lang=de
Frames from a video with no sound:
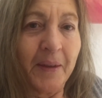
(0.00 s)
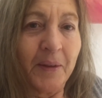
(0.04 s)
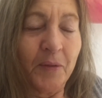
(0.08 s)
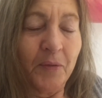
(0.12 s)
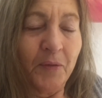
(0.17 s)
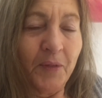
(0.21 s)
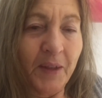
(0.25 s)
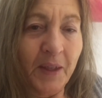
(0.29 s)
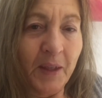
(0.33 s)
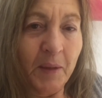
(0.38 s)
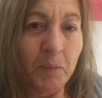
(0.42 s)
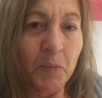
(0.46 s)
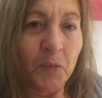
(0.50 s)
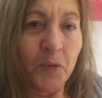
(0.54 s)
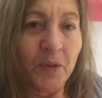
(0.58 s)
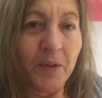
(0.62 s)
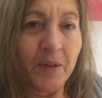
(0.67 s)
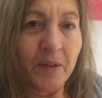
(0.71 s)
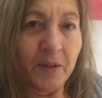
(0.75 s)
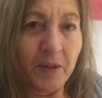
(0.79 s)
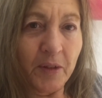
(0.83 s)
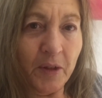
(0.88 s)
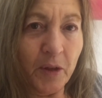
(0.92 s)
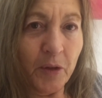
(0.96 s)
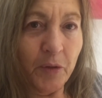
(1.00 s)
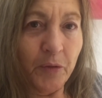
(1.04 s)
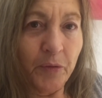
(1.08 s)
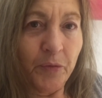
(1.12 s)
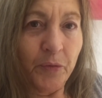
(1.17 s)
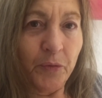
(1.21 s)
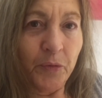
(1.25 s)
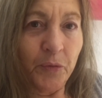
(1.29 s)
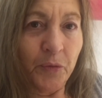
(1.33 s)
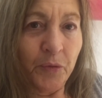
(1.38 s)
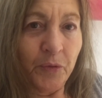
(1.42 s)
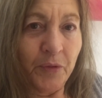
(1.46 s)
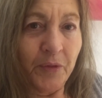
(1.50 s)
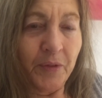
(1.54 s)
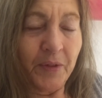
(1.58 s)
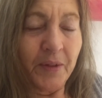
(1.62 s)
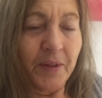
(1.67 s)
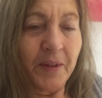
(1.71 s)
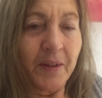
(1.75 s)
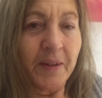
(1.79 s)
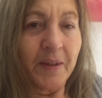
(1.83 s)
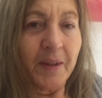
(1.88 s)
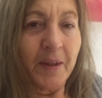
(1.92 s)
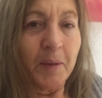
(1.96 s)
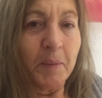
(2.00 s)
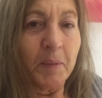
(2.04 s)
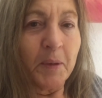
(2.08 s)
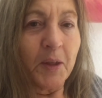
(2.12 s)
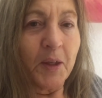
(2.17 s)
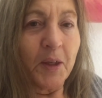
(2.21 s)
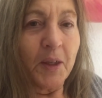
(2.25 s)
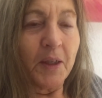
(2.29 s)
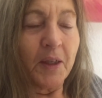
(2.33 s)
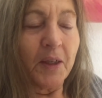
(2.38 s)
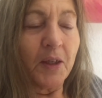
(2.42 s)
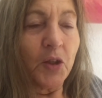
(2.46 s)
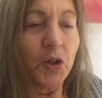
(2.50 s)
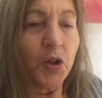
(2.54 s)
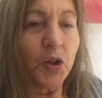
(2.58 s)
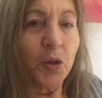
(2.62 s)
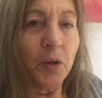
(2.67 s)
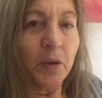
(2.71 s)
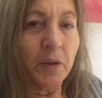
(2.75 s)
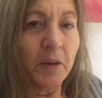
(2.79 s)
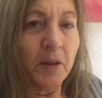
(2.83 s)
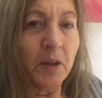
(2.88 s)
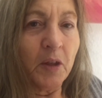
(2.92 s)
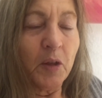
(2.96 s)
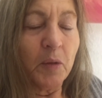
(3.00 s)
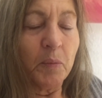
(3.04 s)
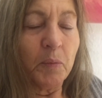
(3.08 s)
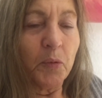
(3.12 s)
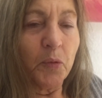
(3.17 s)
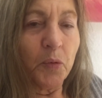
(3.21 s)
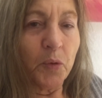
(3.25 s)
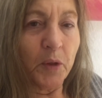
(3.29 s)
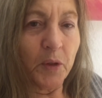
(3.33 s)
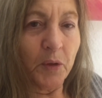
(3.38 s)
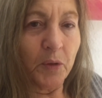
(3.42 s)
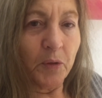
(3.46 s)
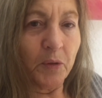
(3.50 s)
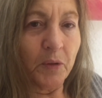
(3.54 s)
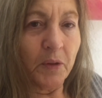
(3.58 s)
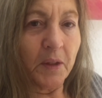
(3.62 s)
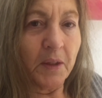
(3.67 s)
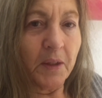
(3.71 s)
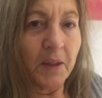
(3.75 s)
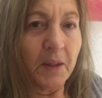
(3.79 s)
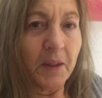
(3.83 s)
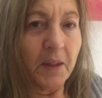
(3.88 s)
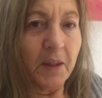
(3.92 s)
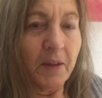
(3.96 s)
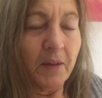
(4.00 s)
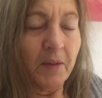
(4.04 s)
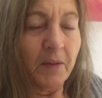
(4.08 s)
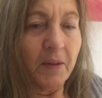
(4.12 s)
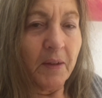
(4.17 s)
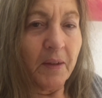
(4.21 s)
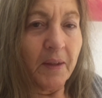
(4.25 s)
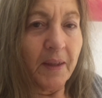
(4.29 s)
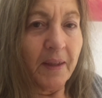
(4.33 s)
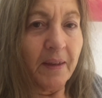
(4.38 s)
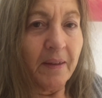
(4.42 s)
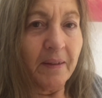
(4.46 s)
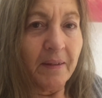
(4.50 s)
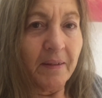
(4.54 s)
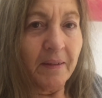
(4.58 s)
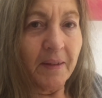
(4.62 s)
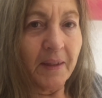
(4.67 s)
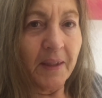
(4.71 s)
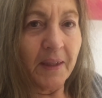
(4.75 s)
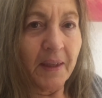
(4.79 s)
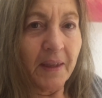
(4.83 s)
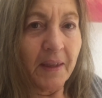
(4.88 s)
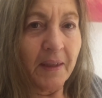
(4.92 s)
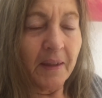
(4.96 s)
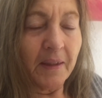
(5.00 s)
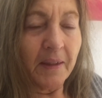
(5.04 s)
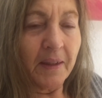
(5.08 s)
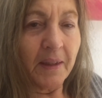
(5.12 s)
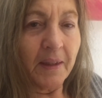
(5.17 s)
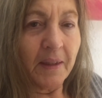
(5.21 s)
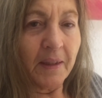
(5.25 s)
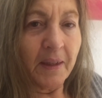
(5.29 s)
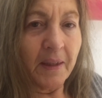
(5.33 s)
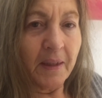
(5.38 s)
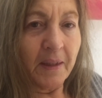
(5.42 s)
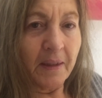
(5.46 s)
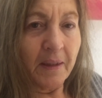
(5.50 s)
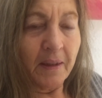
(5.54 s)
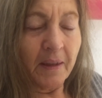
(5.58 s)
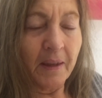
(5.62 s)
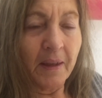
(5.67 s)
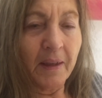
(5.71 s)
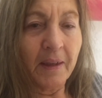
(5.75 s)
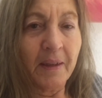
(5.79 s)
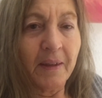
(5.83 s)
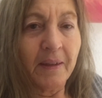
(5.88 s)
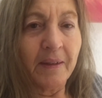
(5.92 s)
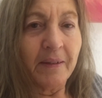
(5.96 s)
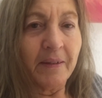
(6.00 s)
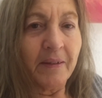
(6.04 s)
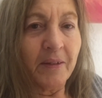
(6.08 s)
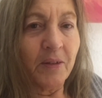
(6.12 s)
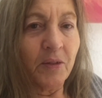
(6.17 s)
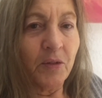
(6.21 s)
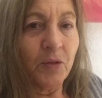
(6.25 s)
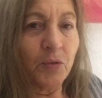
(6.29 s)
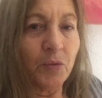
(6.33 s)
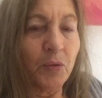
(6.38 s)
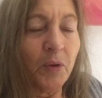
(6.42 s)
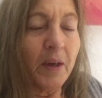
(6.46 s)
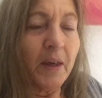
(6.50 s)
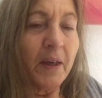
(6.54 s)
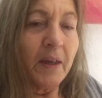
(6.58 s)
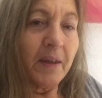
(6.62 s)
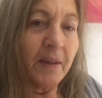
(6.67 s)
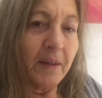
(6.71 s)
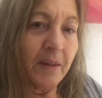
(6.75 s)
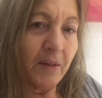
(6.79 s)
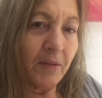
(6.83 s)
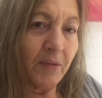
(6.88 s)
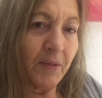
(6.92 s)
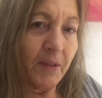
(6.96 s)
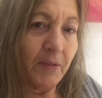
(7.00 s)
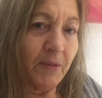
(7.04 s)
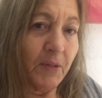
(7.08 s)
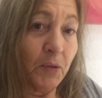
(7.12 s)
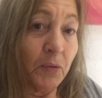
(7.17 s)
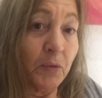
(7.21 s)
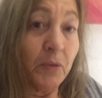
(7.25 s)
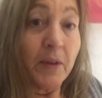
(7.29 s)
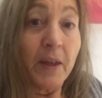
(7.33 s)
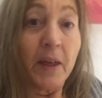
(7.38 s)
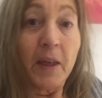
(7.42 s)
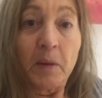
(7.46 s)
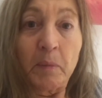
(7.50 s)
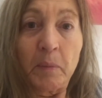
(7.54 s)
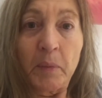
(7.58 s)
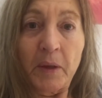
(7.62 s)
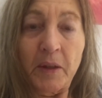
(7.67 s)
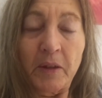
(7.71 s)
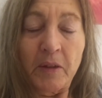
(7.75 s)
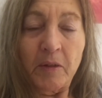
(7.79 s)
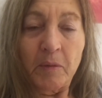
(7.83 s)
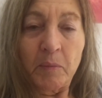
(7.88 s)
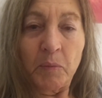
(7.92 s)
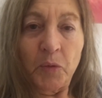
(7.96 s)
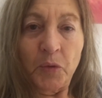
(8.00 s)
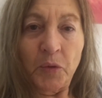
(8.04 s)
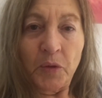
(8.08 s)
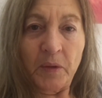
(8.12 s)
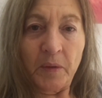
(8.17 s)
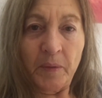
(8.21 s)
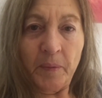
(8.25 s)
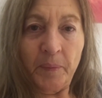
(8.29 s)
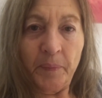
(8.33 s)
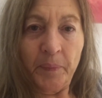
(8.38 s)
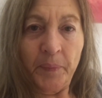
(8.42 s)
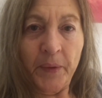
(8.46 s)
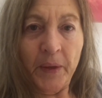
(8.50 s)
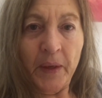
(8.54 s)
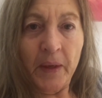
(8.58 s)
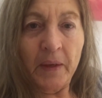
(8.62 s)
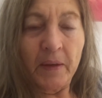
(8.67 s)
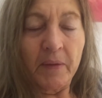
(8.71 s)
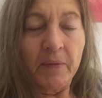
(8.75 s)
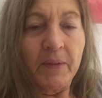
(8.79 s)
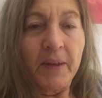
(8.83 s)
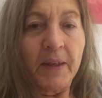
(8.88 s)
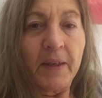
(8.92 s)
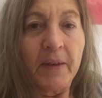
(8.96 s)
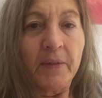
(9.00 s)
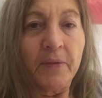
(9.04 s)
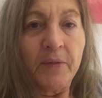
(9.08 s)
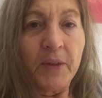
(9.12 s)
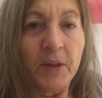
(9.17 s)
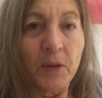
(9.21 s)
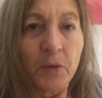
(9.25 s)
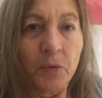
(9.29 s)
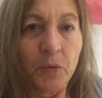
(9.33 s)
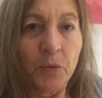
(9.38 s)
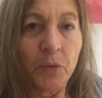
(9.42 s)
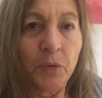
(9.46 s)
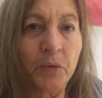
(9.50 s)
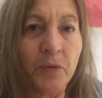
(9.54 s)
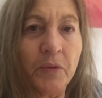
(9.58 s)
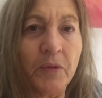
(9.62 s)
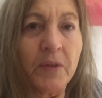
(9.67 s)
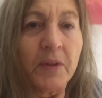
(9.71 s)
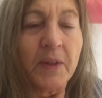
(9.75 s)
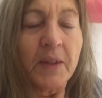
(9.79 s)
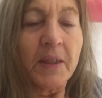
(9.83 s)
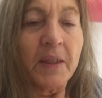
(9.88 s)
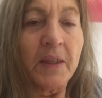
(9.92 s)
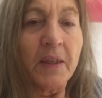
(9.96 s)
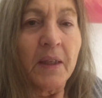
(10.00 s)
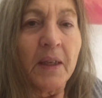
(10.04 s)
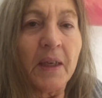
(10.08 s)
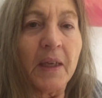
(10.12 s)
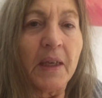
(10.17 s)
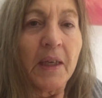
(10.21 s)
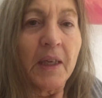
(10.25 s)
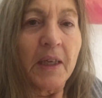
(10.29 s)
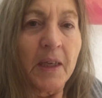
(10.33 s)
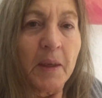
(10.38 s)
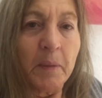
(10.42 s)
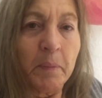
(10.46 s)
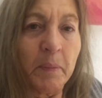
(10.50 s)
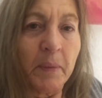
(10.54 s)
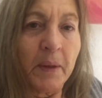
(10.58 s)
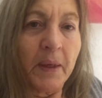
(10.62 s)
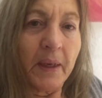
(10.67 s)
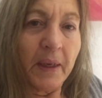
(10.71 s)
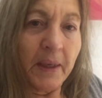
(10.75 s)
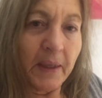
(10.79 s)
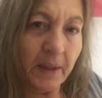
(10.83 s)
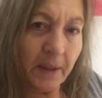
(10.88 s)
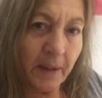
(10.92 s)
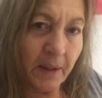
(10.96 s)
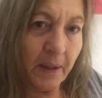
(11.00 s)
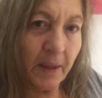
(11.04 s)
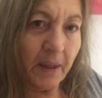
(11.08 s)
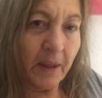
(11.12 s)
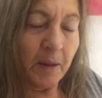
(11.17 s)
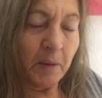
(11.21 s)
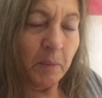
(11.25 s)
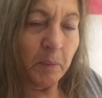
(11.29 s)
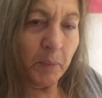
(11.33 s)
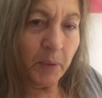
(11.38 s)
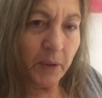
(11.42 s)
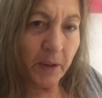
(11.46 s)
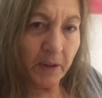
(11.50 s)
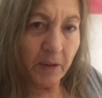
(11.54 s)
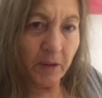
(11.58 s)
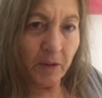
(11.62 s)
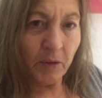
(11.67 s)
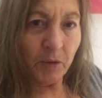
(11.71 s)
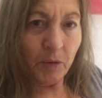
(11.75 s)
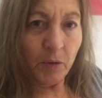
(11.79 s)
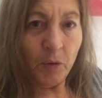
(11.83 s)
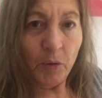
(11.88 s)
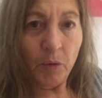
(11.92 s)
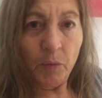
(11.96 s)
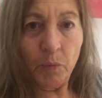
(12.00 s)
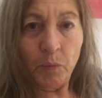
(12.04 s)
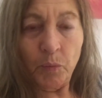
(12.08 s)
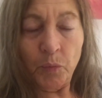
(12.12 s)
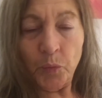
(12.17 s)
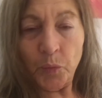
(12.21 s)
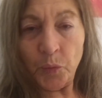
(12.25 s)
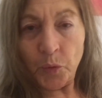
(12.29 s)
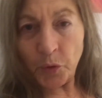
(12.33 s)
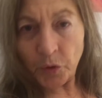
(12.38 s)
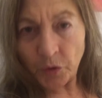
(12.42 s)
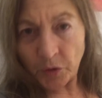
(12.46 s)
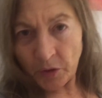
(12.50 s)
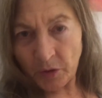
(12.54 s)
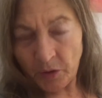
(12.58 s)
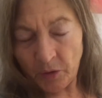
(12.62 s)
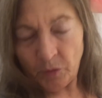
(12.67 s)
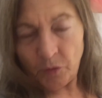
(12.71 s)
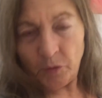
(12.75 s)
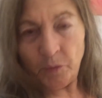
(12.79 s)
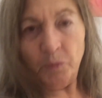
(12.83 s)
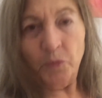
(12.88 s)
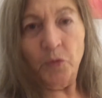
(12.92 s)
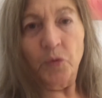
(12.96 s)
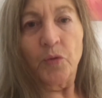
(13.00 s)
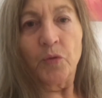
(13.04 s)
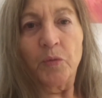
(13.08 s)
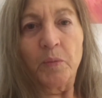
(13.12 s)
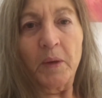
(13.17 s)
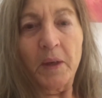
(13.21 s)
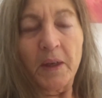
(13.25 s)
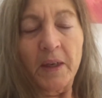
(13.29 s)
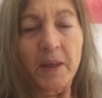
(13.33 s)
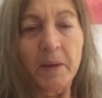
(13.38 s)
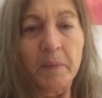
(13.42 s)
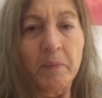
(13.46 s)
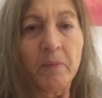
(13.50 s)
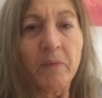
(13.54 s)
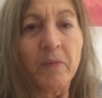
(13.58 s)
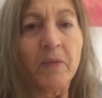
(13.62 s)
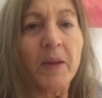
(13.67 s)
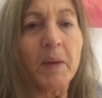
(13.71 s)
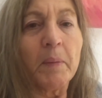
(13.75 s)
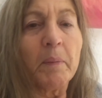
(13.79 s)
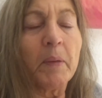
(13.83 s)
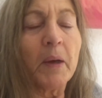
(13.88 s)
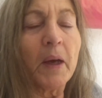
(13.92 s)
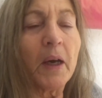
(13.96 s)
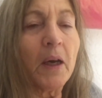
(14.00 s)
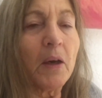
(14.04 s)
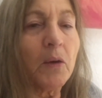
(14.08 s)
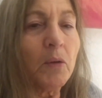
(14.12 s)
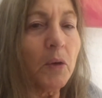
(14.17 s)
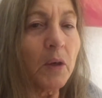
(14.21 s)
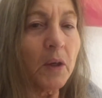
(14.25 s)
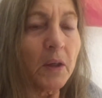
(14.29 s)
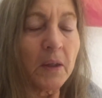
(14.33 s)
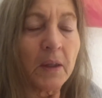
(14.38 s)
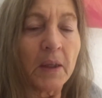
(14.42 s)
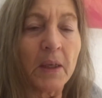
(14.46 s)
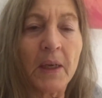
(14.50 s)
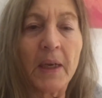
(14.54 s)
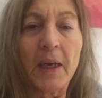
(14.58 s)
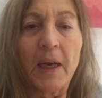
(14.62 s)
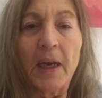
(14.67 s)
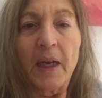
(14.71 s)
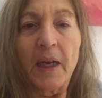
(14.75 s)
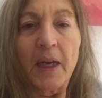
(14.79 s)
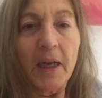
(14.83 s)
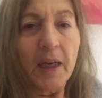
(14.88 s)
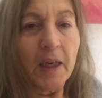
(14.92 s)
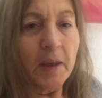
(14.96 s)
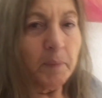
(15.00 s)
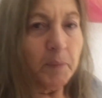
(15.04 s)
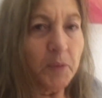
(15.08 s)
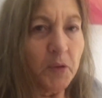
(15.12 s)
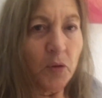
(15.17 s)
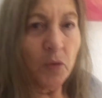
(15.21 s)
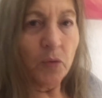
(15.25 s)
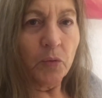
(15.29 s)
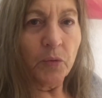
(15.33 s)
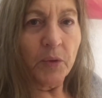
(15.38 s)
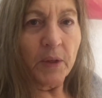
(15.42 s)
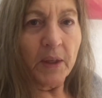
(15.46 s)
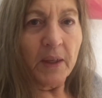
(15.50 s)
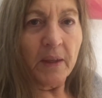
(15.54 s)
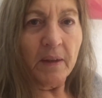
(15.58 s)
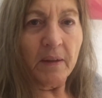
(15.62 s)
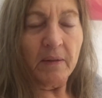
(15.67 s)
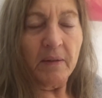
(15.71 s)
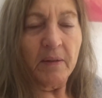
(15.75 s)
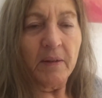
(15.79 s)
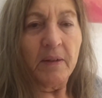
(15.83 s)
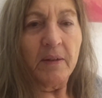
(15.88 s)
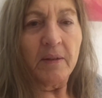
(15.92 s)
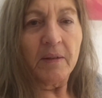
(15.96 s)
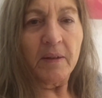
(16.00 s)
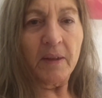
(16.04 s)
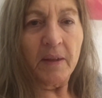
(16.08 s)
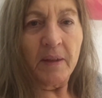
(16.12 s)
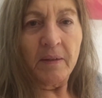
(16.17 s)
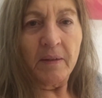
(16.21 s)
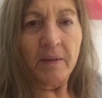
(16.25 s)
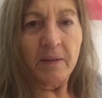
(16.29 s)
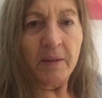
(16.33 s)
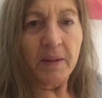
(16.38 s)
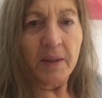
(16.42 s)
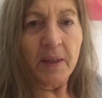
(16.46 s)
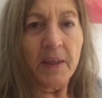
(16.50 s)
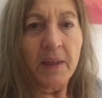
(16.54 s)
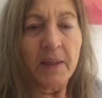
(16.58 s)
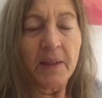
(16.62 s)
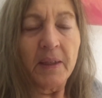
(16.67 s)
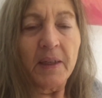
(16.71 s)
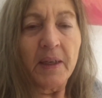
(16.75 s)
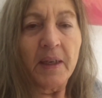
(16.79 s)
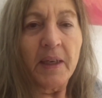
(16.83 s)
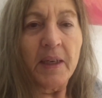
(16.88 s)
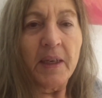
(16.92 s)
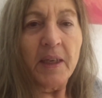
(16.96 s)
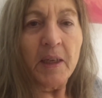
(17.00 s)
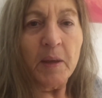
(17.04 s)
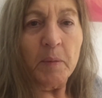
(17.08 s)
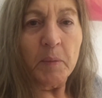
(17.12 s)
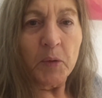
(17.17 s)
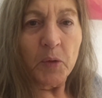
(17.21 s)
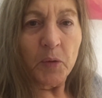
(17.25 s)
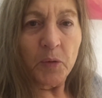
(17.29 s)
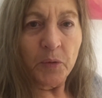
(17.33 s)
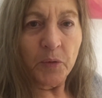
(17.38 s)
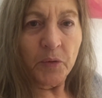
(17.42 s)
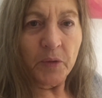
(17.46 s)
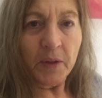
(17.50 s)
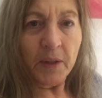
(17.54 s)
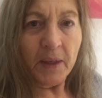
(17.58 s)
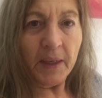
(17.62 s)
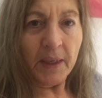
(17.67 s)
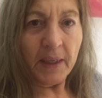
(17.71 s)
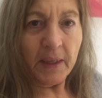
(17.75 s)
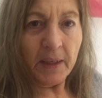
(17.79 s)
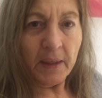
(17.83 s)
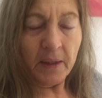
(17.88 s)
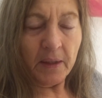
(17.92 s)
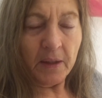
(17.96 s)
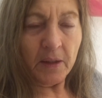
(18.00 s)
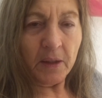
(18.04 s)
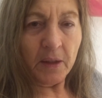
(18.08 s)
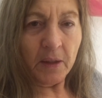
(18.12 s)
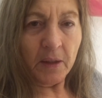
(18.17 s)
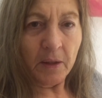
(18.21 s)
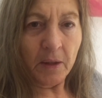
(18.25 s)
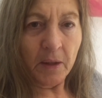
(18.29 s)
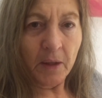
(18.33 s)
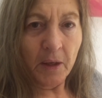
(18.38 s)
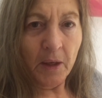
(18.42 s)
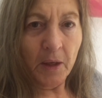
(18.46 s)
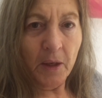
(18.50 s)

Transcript: Und wir nehmen uns das auf uns. Aber schon die Geburt und die ersten Jahre danach sind so hart, weil wir uns anpassen müssen. Weil wir uns den Gegebenheiten anpassen müssen, um zu überleben. Wir brauchen absolut existenziell die Liebe unserer Eltern.